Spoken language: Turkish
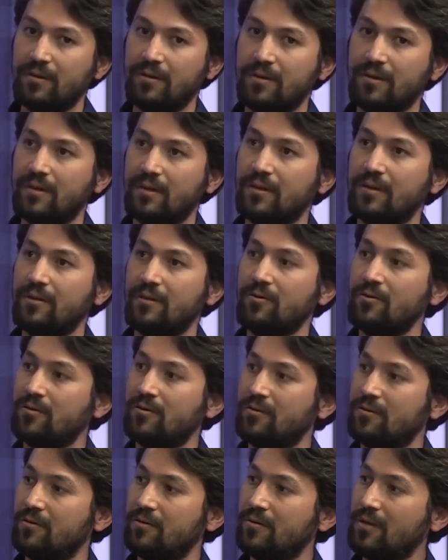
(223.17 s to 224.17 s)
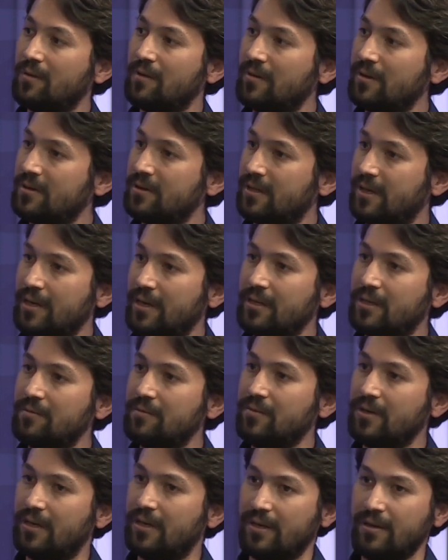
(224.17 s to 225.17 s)
e, yabancı dil
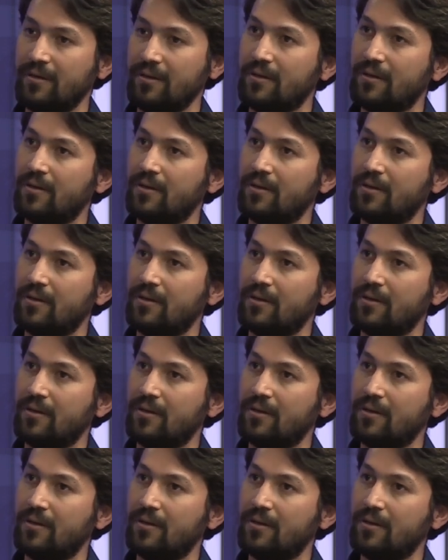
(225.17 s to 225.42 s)
eğitimiyle